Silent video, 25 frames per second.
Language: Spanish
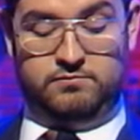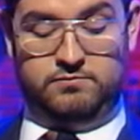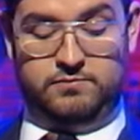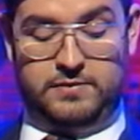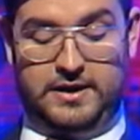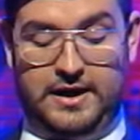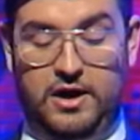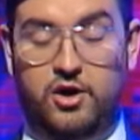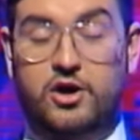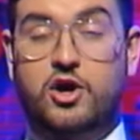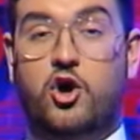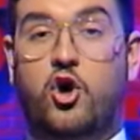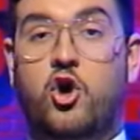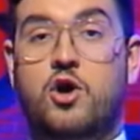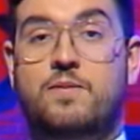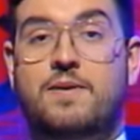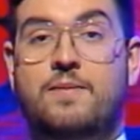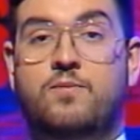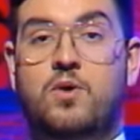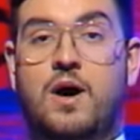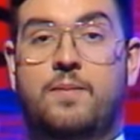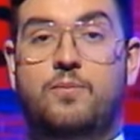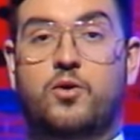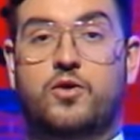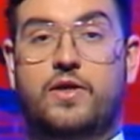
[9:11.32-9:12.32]
creo que hoy
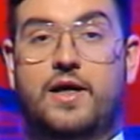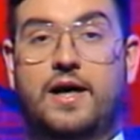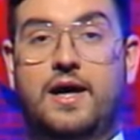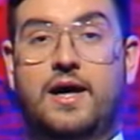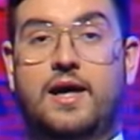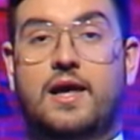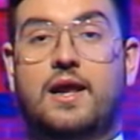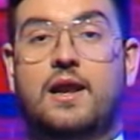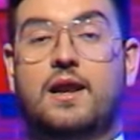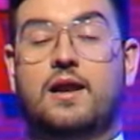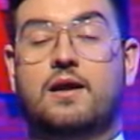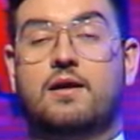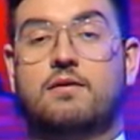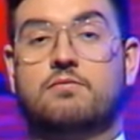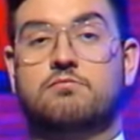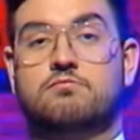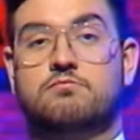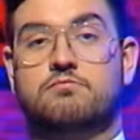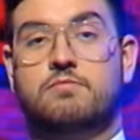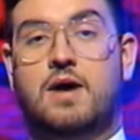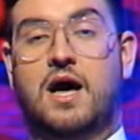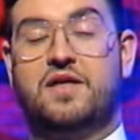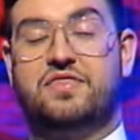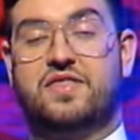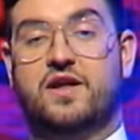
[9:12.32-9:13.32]
vamos a poder eh,
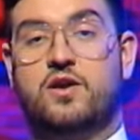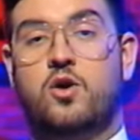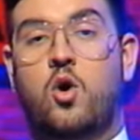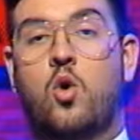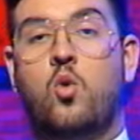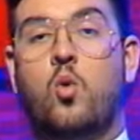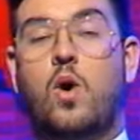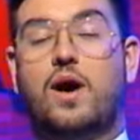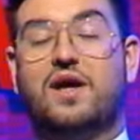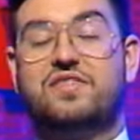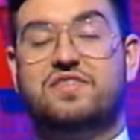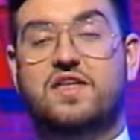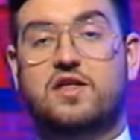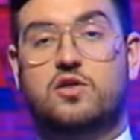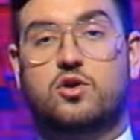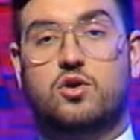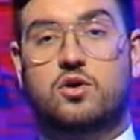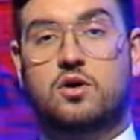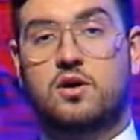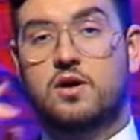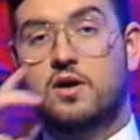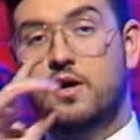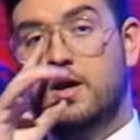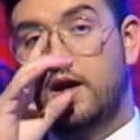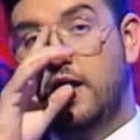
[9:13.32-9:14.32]
hacernos un
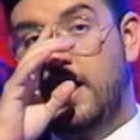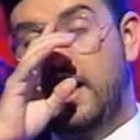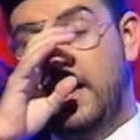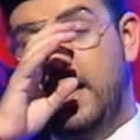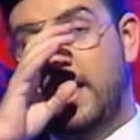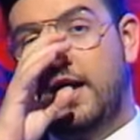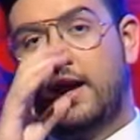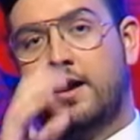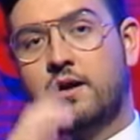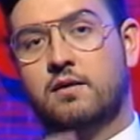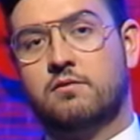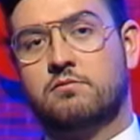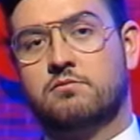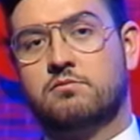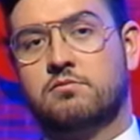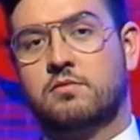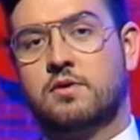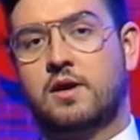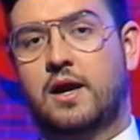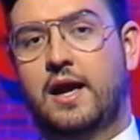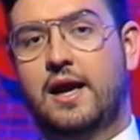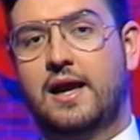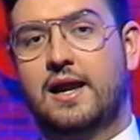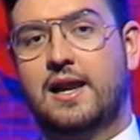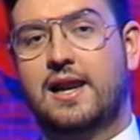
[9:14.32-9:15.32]
huequecito
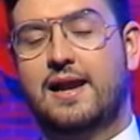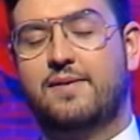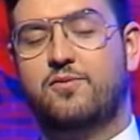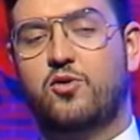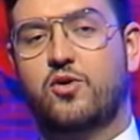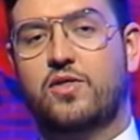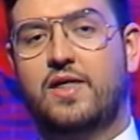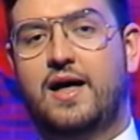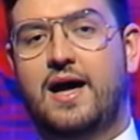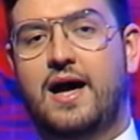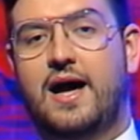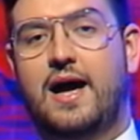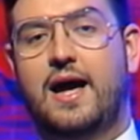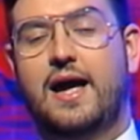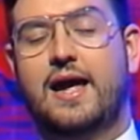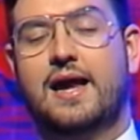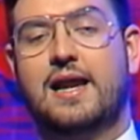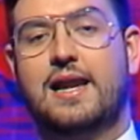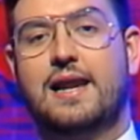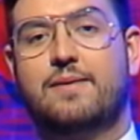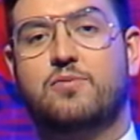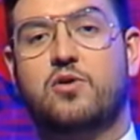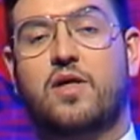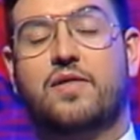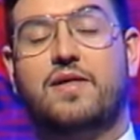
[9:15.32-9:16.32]
en, la, boda,
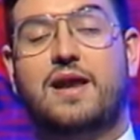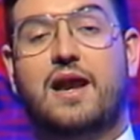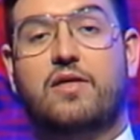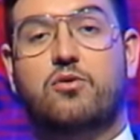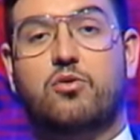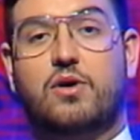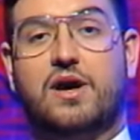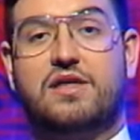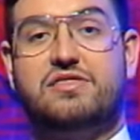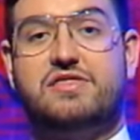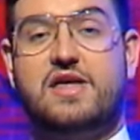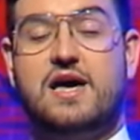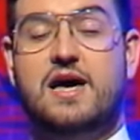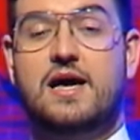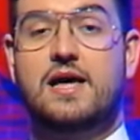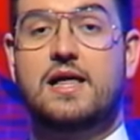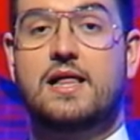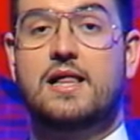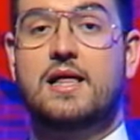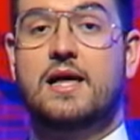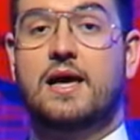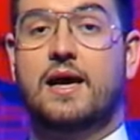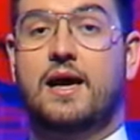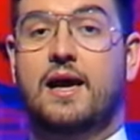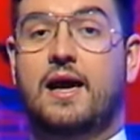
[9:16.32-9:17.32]
en la boda de la duquesa,
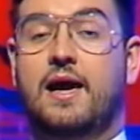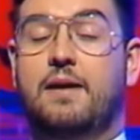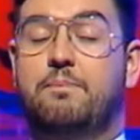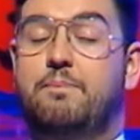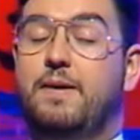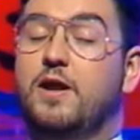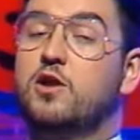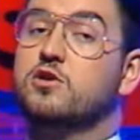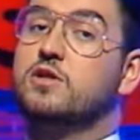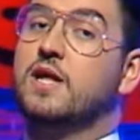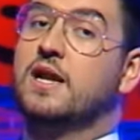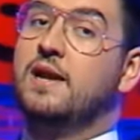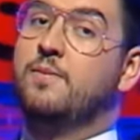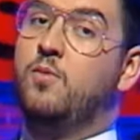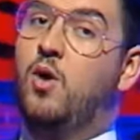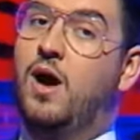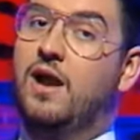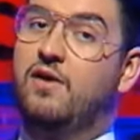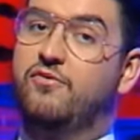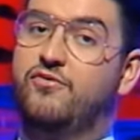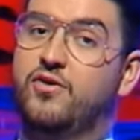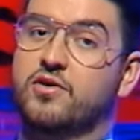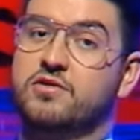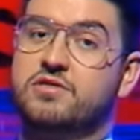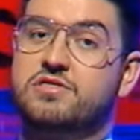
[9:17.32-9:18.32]
eh, pero tenemos a
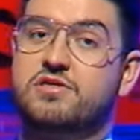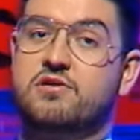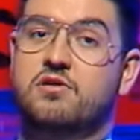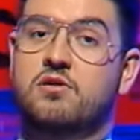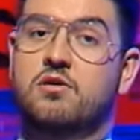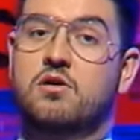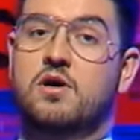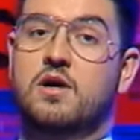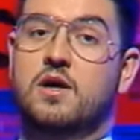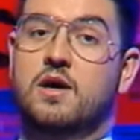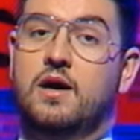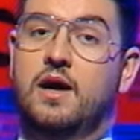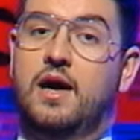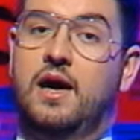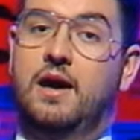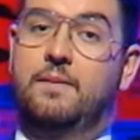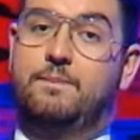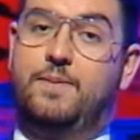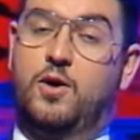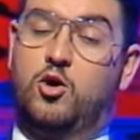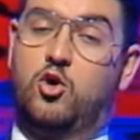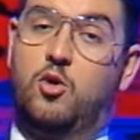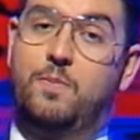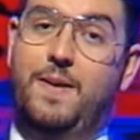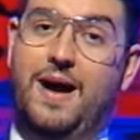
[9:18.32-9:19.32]
Alfonso eh,
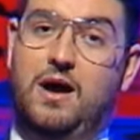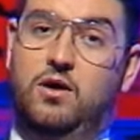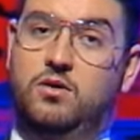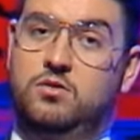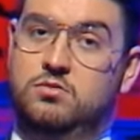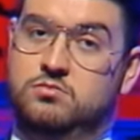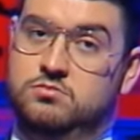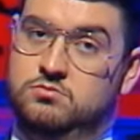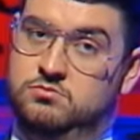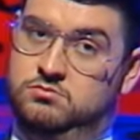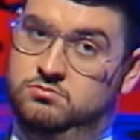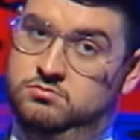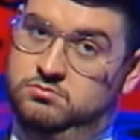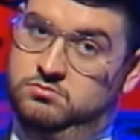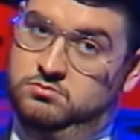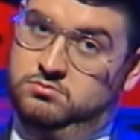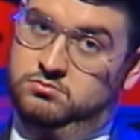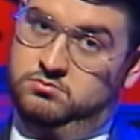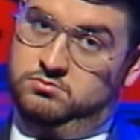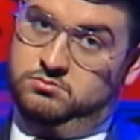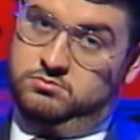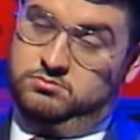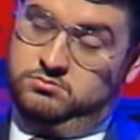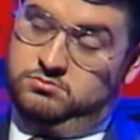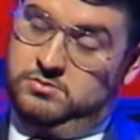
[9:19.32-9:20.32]
preocupado,
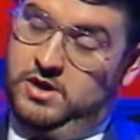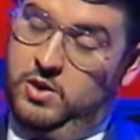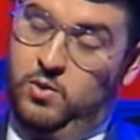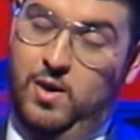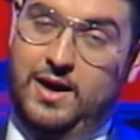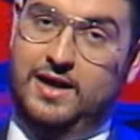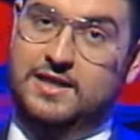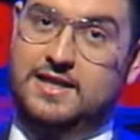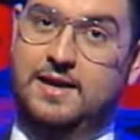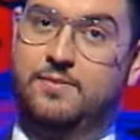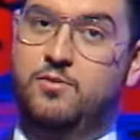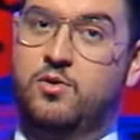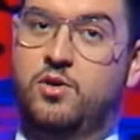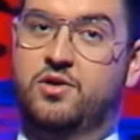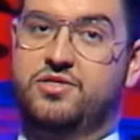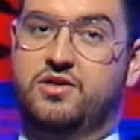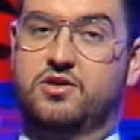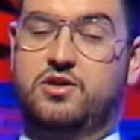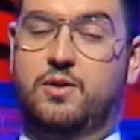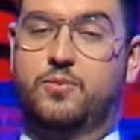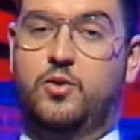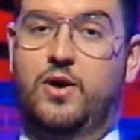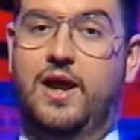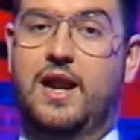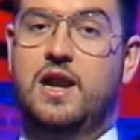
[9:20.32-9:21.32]
mm, igual que estamos
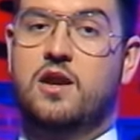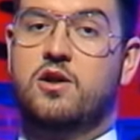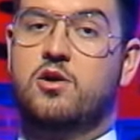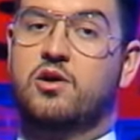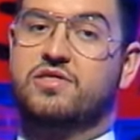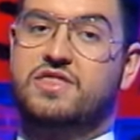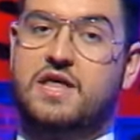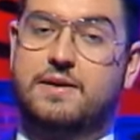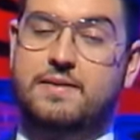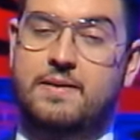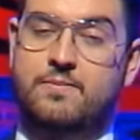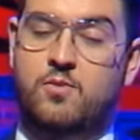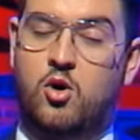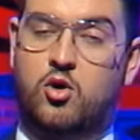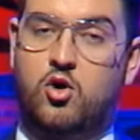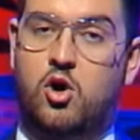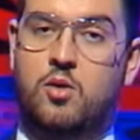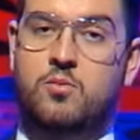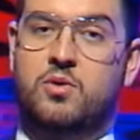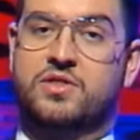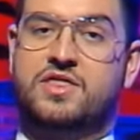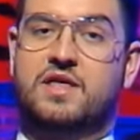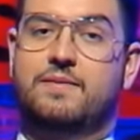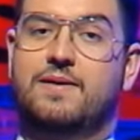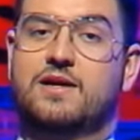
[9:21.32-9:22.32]
nosotros por él, no sabemos
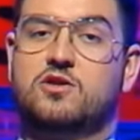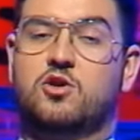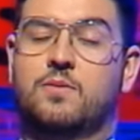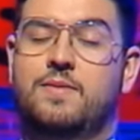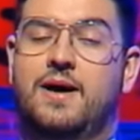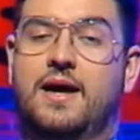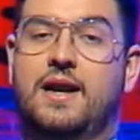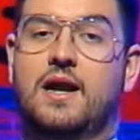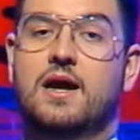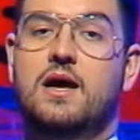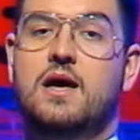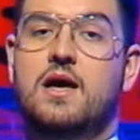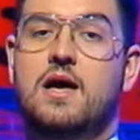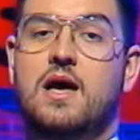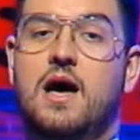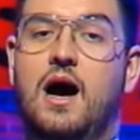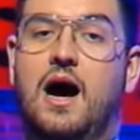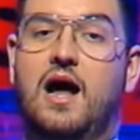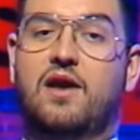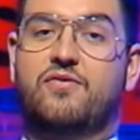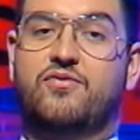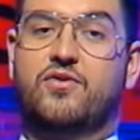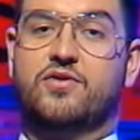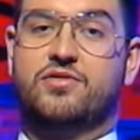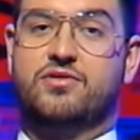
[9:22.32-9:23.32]
cómo se va a tomar
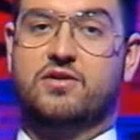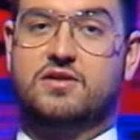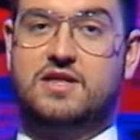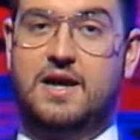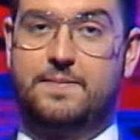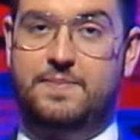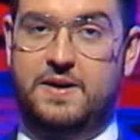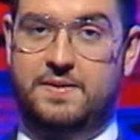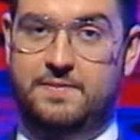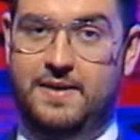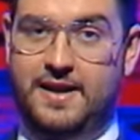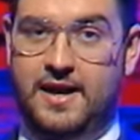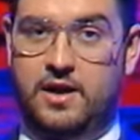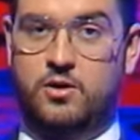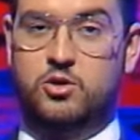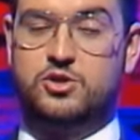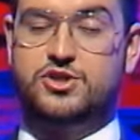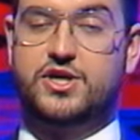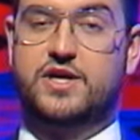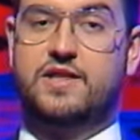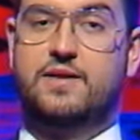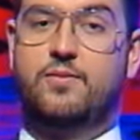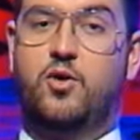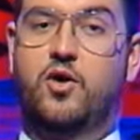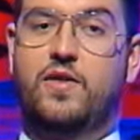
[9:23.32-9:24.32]
Alfonso esta primera
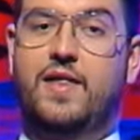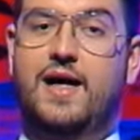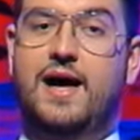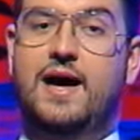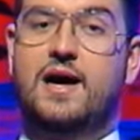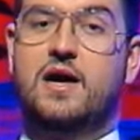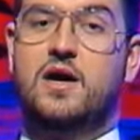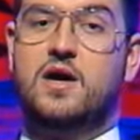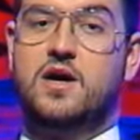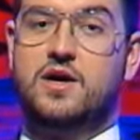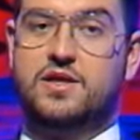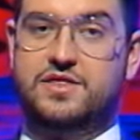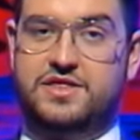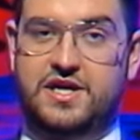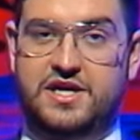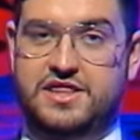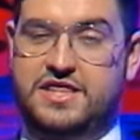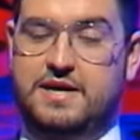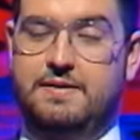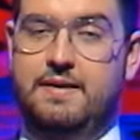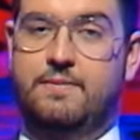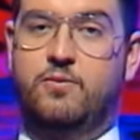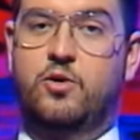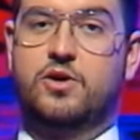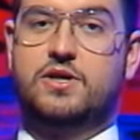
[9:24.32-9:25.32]
noche de boda, sí
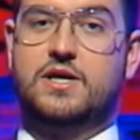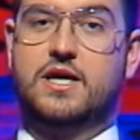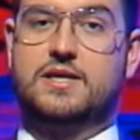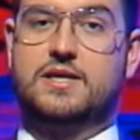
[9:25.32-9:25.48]
sabemos y ya